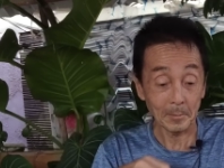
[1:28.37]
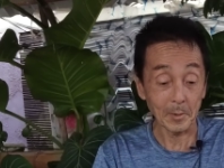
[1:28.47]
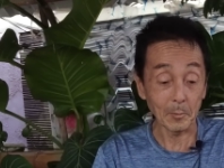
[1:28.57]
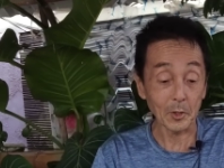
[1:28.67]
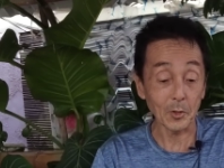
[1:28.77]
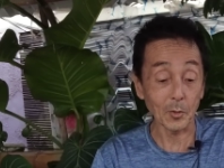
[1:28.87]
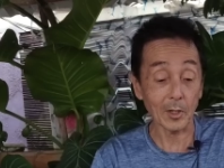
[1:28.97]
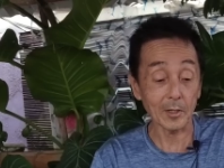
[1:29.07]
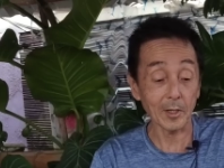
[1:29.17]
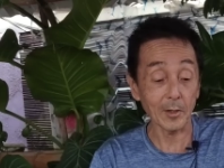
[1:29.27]
身持ちの
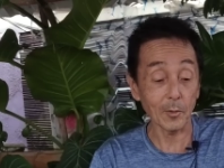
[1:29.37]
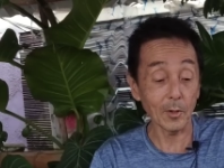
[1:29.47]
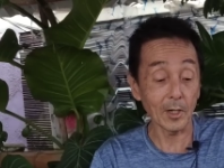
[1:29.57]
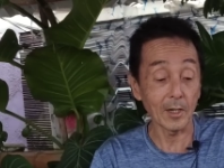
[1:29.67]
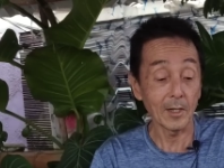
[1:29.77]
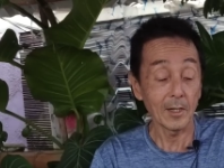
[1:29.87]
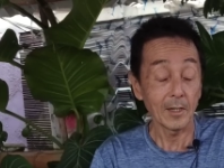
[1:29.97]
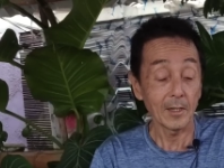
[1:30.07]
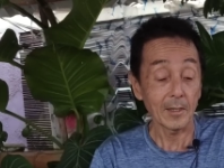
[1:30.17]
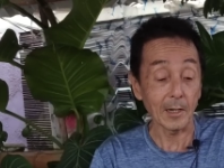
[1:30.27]
硬い子は
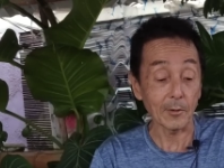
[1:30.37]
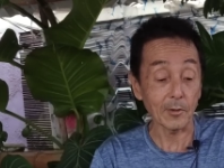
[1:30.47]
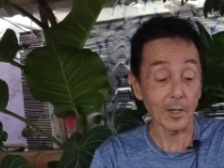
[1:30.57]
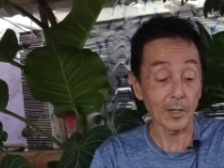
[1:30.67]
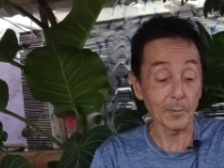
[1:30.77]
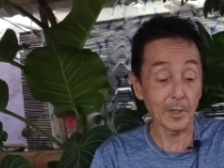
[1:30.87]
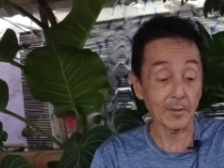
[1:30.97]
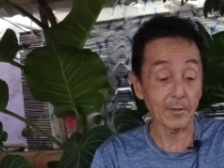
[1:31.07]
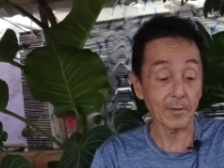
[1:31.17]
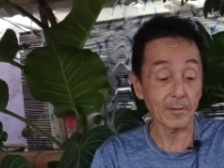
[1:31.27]
たくさんいま
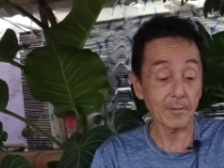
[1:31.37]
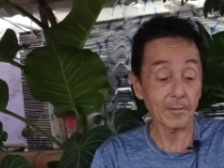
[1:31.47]
す。